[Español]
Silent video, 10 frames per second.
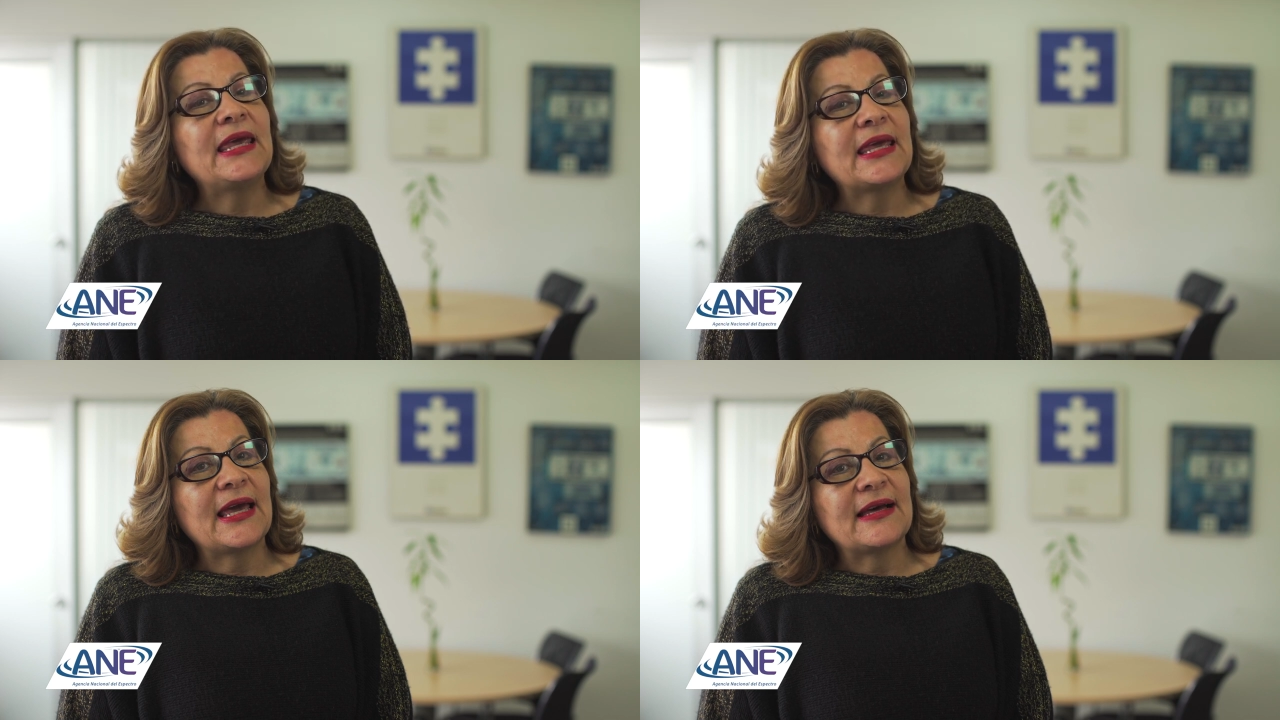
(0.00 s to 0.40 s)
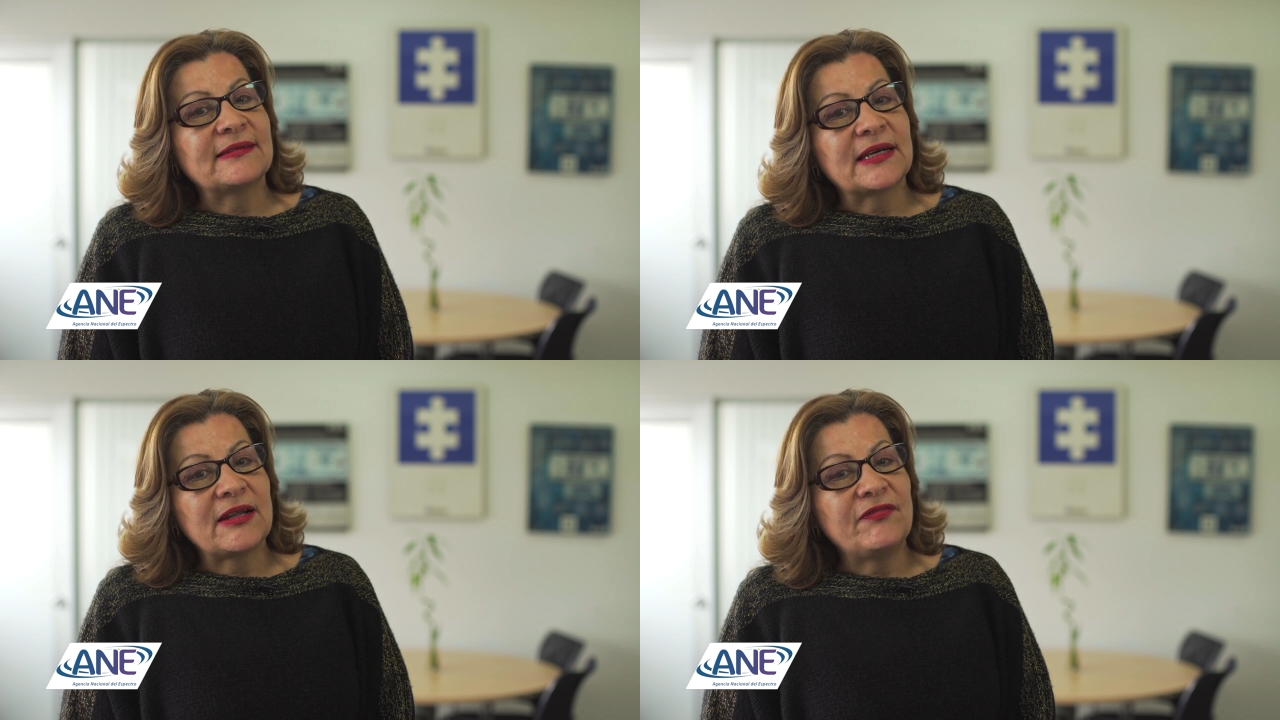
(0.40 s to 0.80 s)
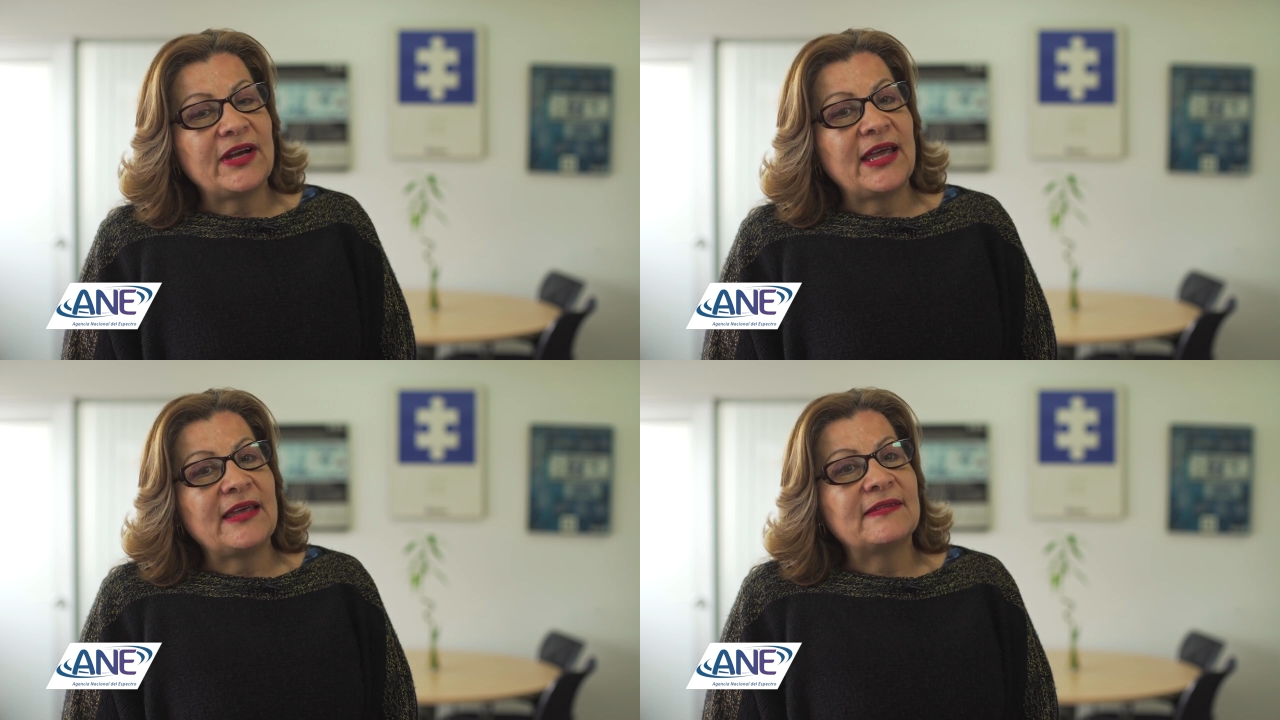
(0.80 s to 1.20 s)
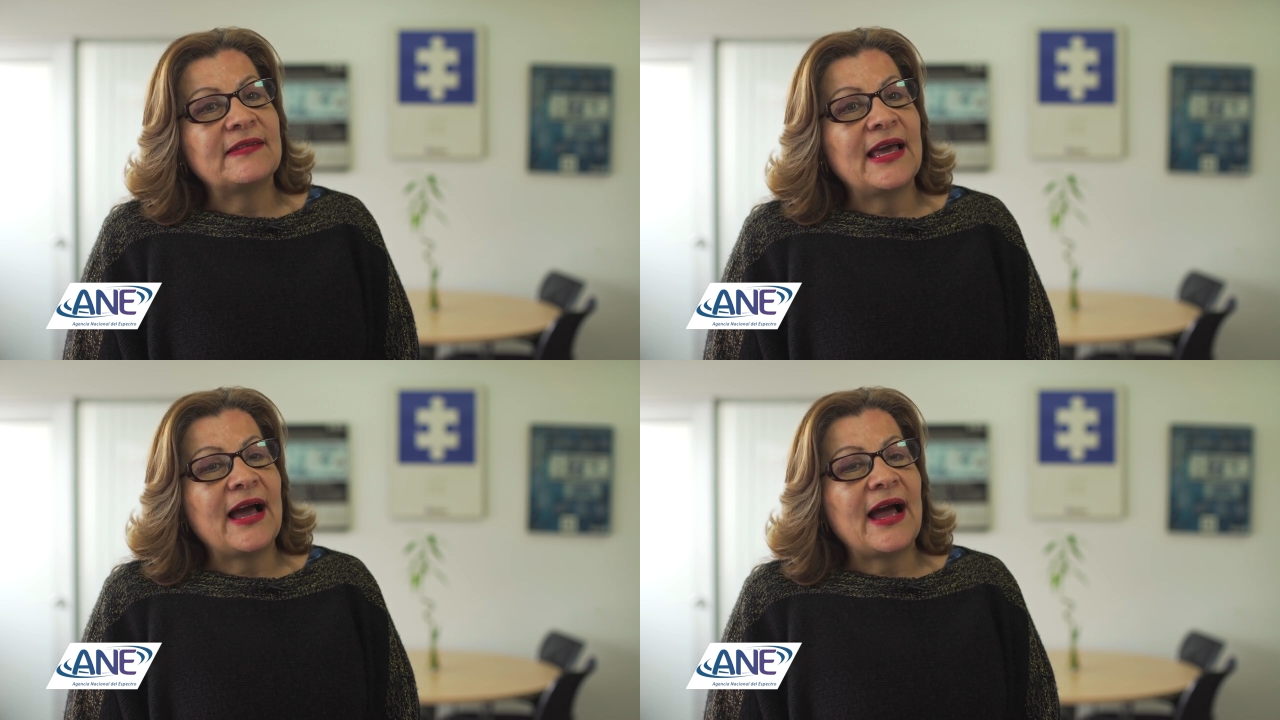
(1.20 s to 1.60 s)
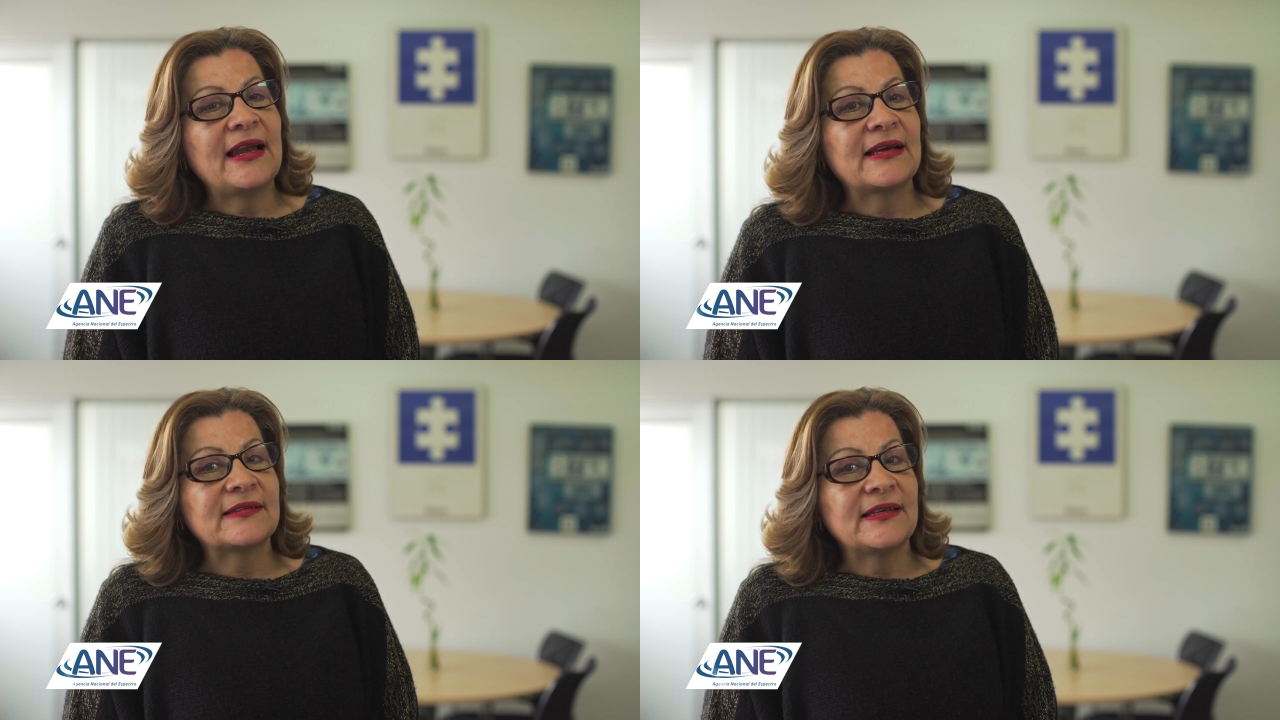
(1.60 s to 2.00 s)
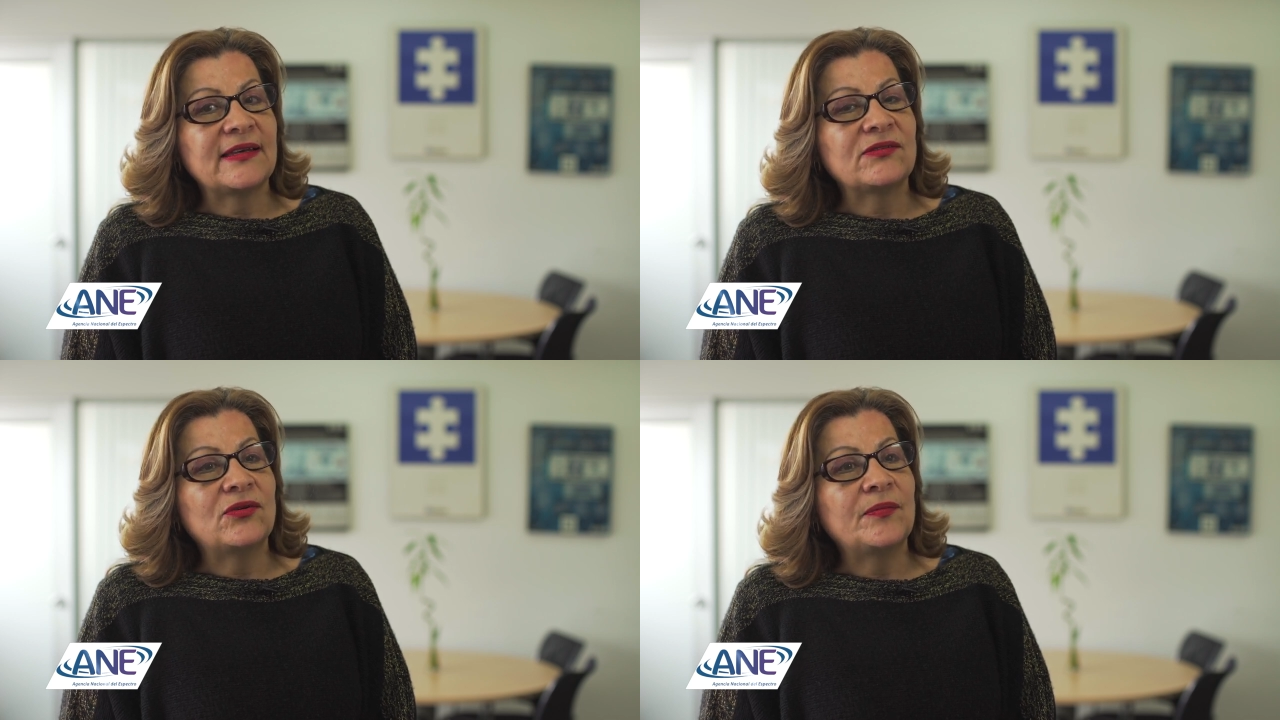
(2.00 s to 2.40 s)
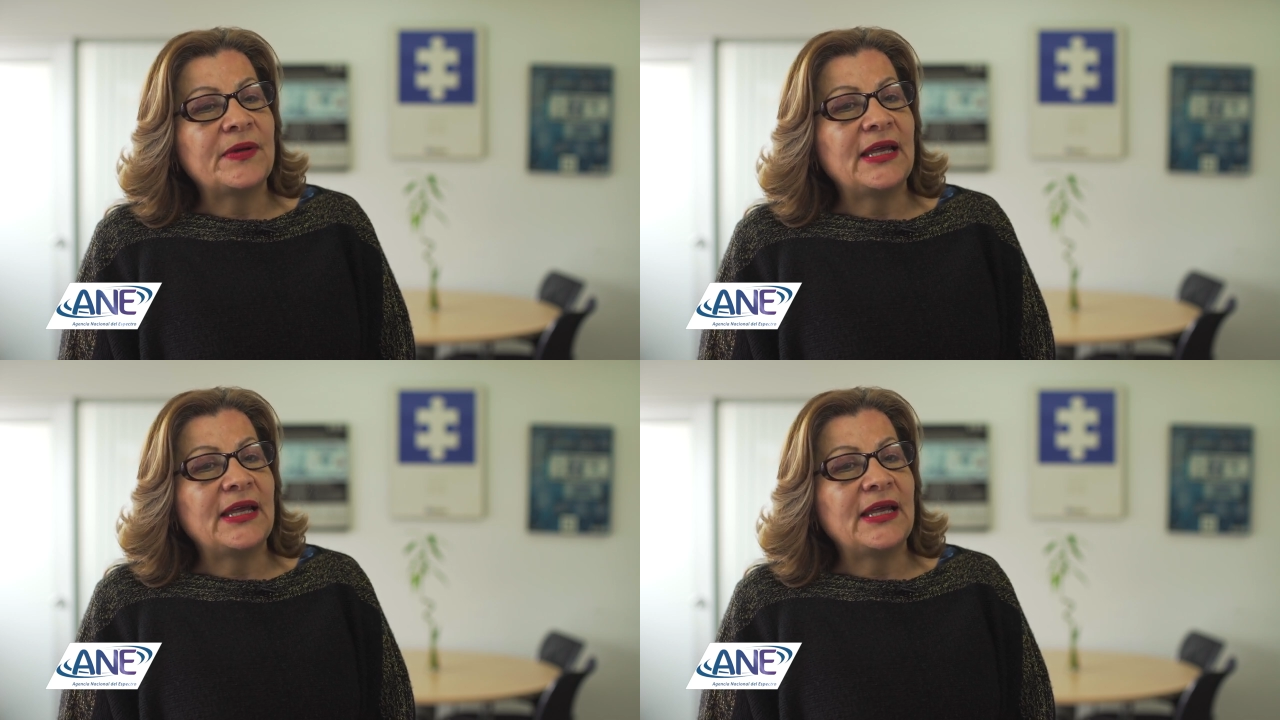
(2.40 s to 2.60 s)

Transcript: y que hace referencia al acceso